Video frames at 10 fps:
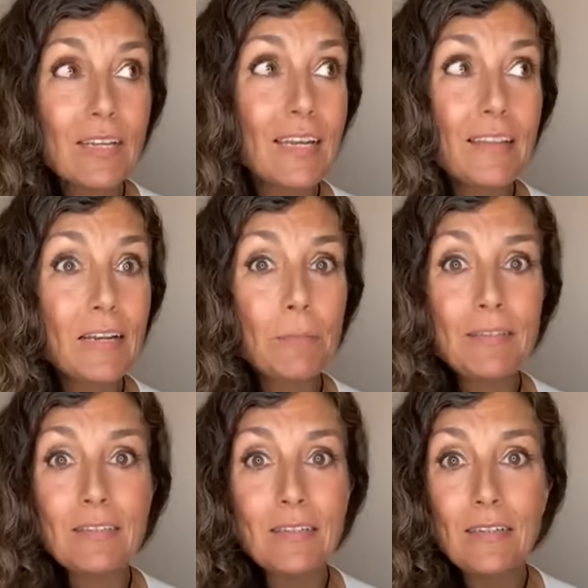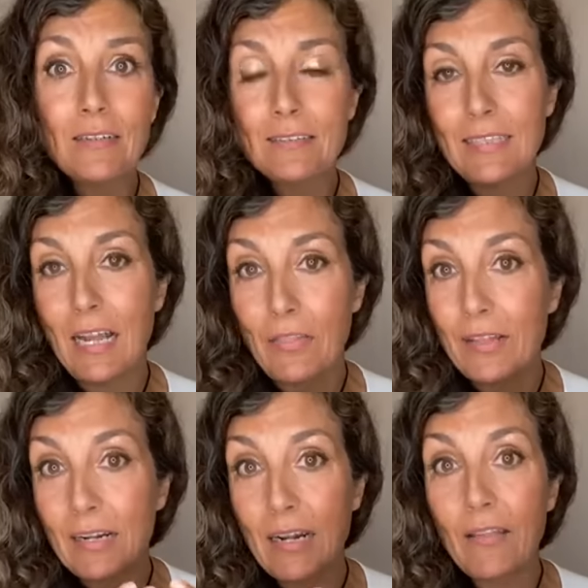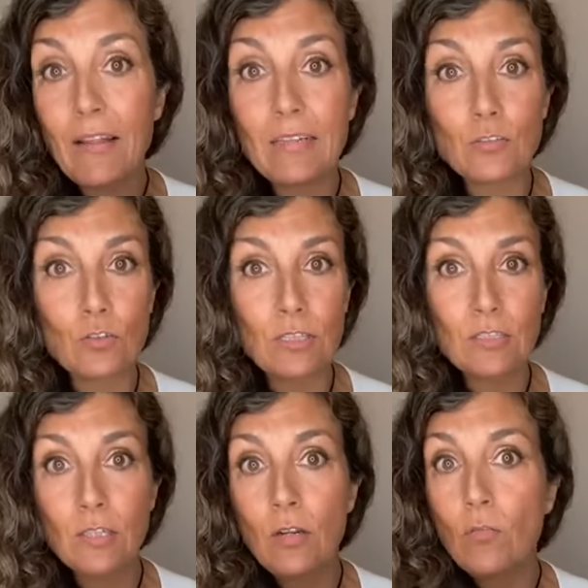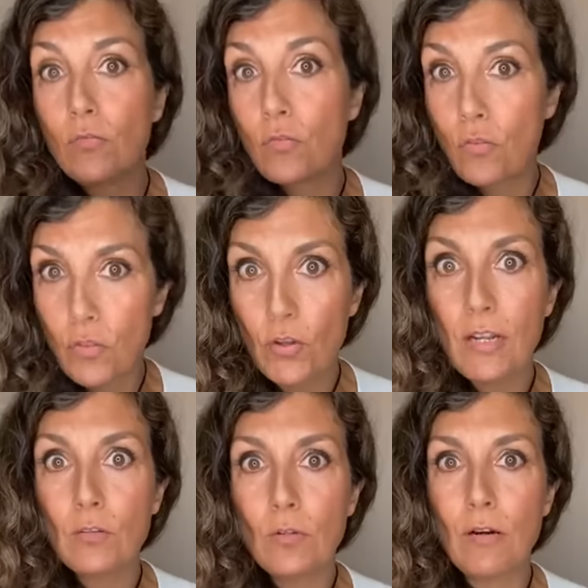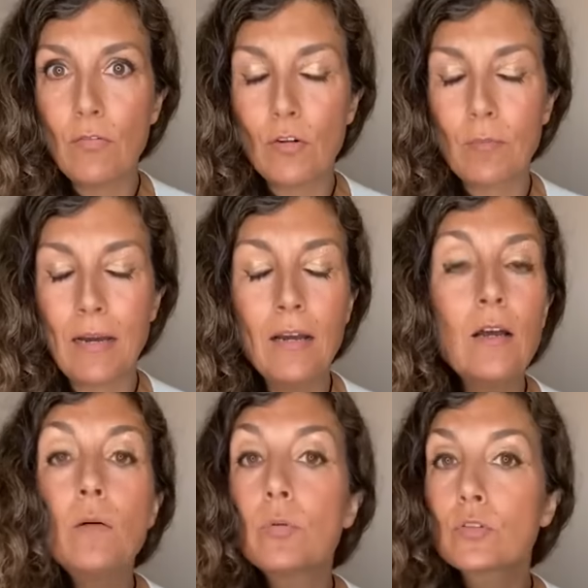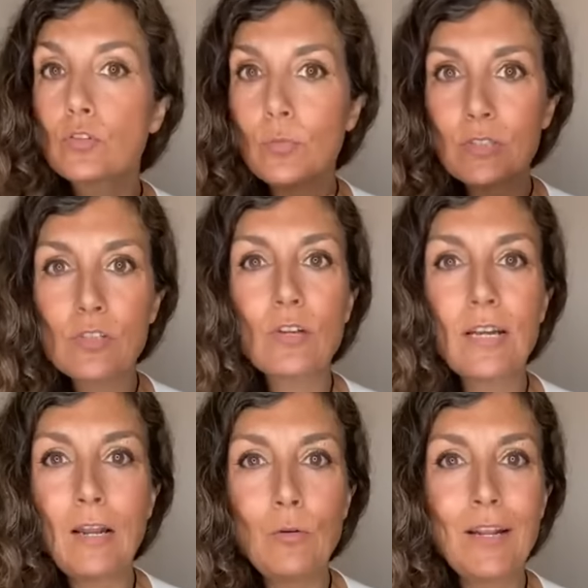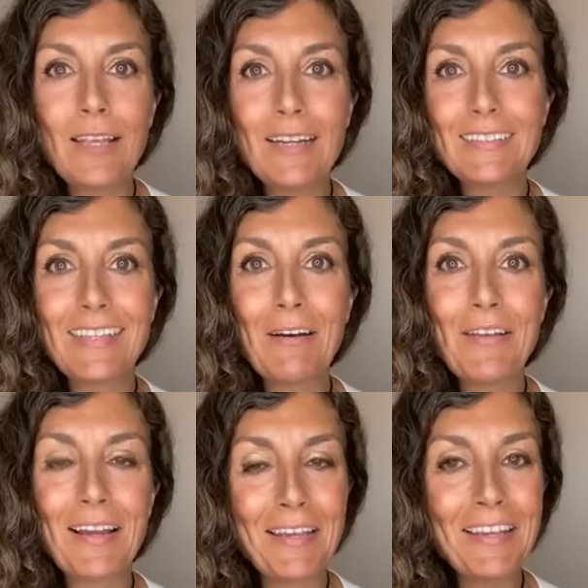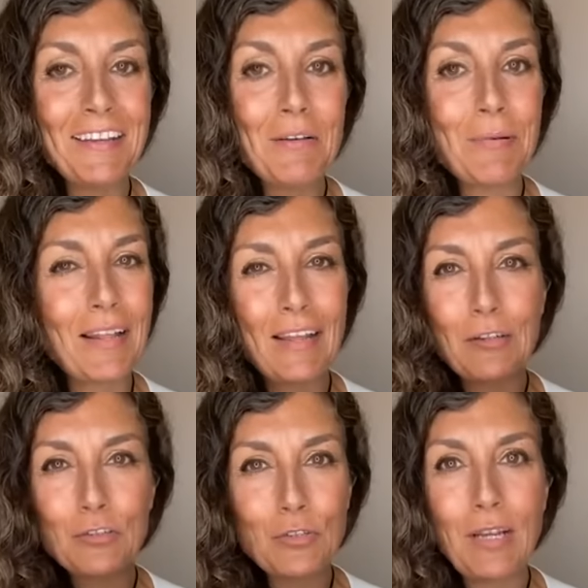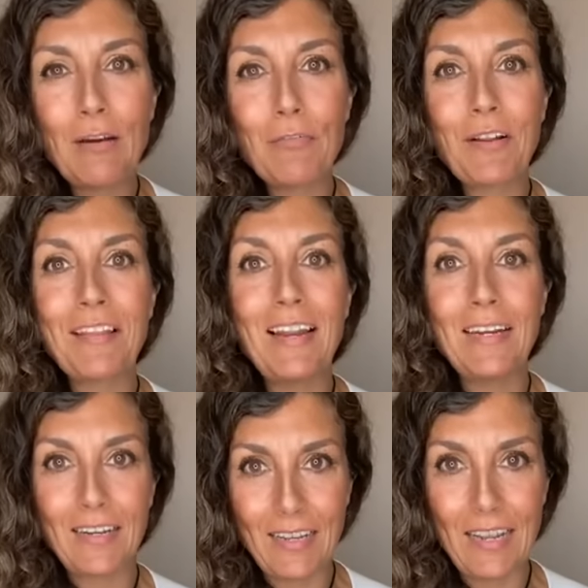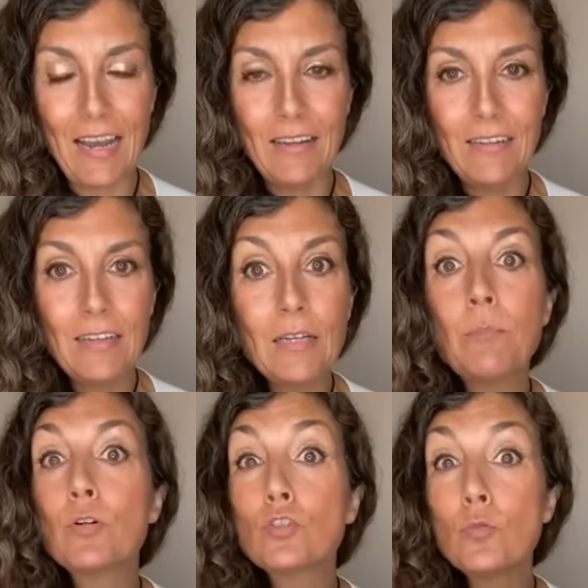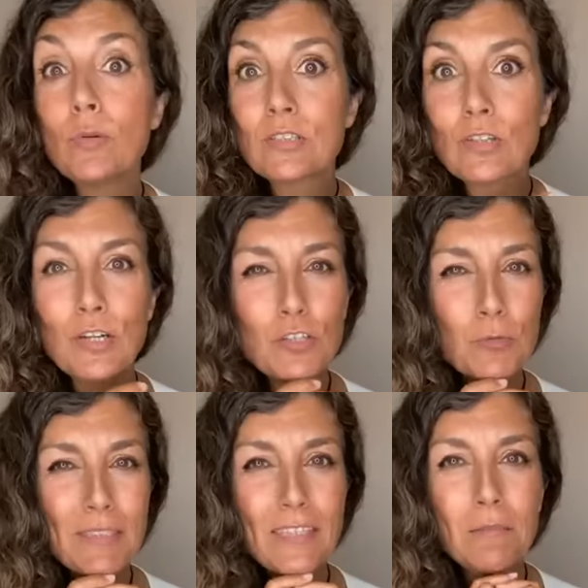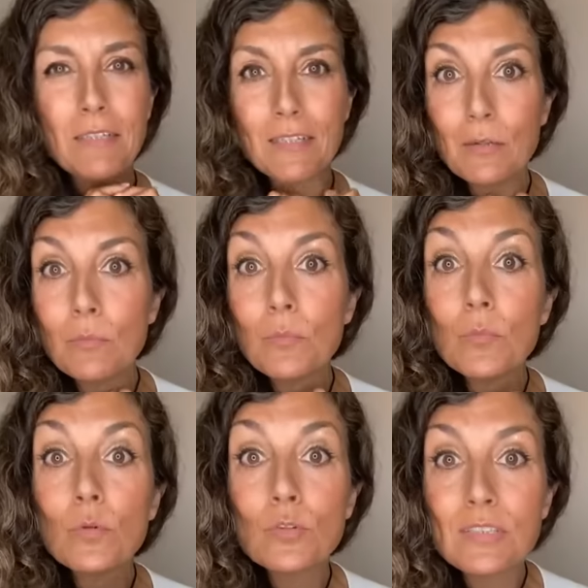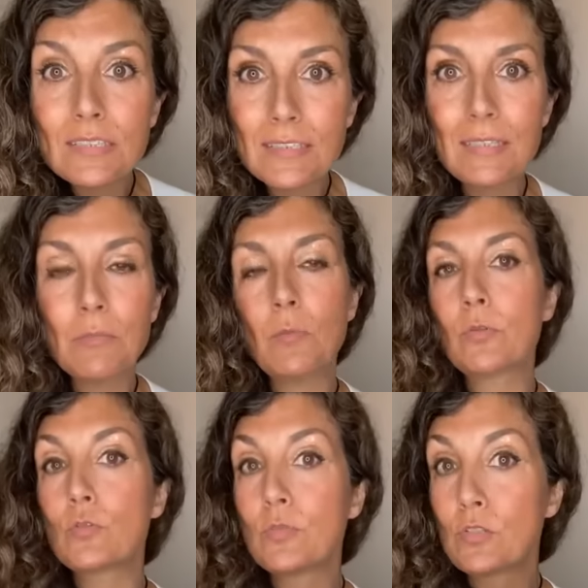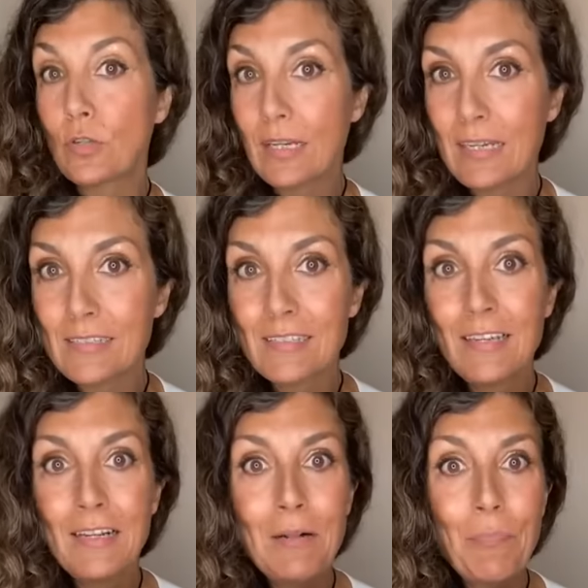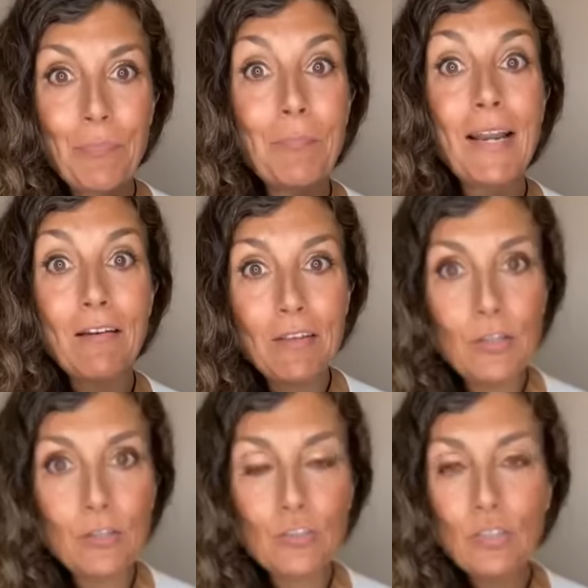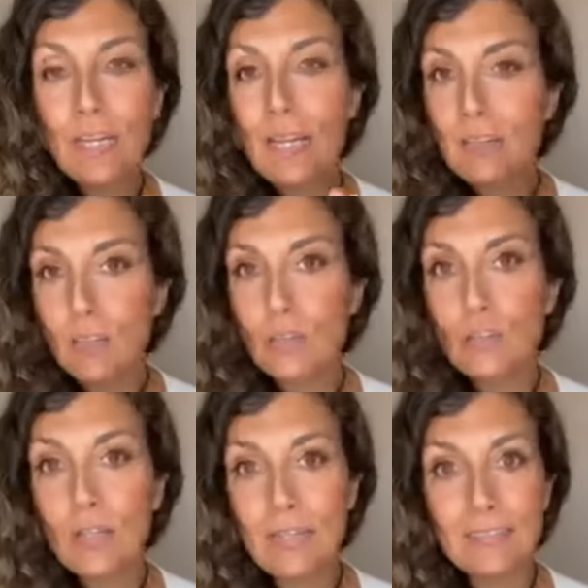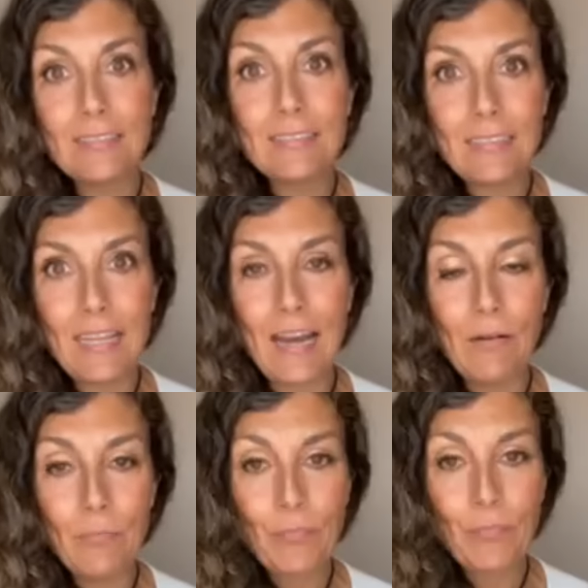que de repente, sin hacer nada, las cosas funcionan de una forma. Por supuesto que la luna llena está hoy aquí para darnos toda la fuerza y la energía. Por supuesto que nos va a servir muchísimo. Por supuesto que es maravilloso y grandioso que así sea.